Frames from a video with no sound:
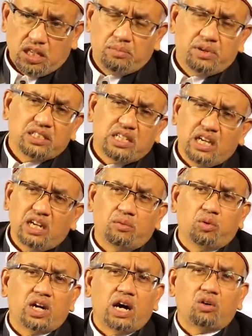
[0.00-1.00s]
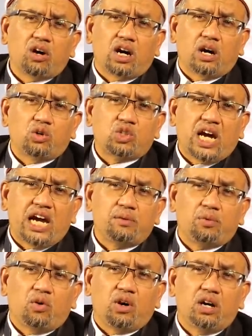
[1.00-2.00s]
แล้วบางทีเนี่ยพวกเราก็เข้าใจ
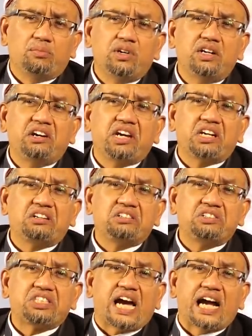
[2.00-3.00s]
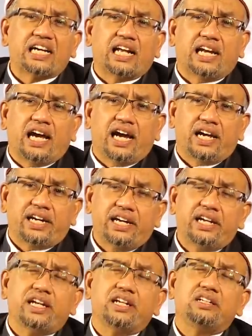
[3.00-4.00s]
เพราะว่ามันเรียนจังนะ
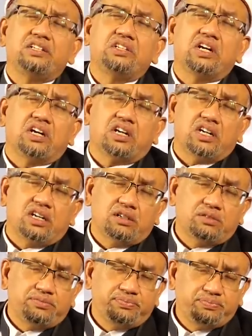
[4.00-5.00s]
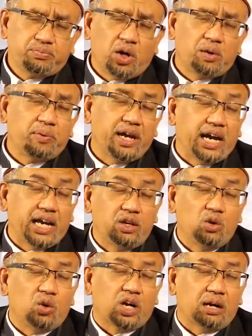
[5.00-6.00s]
เรียนเยอะพอไปอ่าน
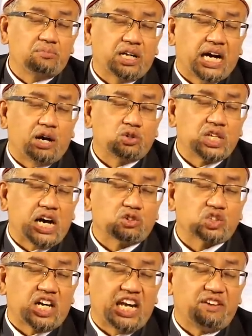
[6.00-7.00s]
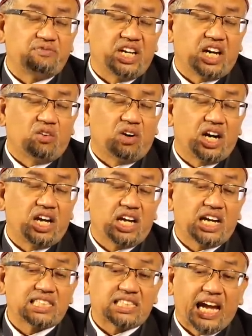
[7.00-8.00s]
ดูคำกล่าวชาวสลับเนี่ยเขาว่าไง
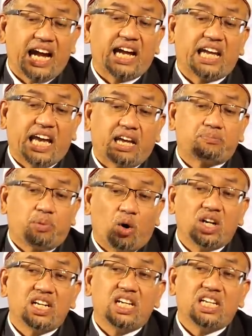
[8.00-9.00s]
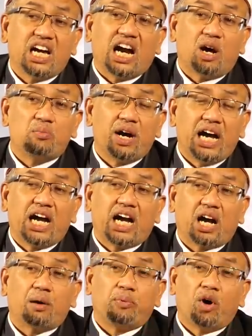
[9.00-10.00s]
กระทั่งเหตุผลนี่อย่าเอามาอ้า
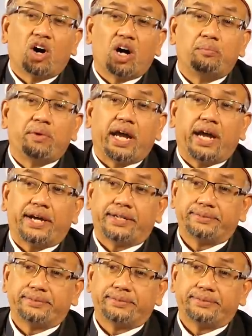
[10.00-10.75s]
งกับพ่อกับแม่